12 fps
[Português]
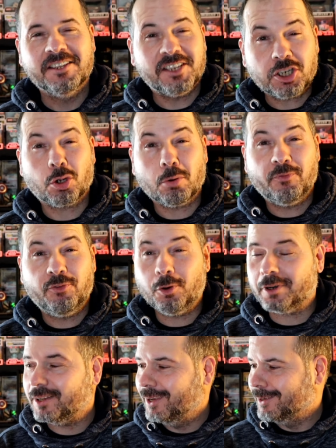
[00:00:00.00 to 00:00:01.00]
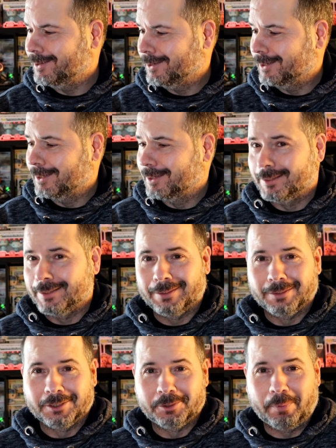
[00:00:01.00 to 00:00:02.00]
Seja como for,
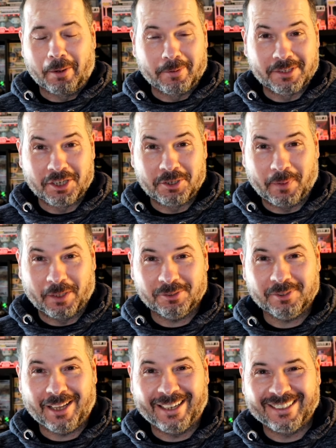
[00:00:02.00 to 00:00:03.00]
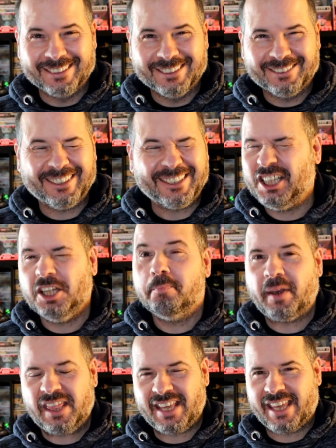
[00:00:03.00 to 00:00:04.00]
espero bem que seja espetacular. Eu gosto tanto de
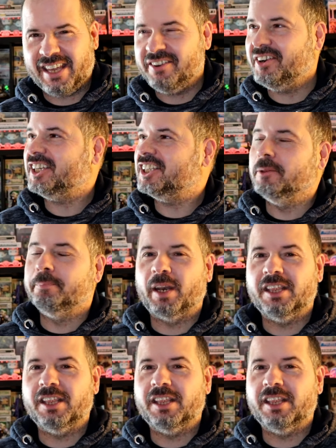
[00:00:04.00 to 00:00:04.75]
prendinha, eu gosto tanto de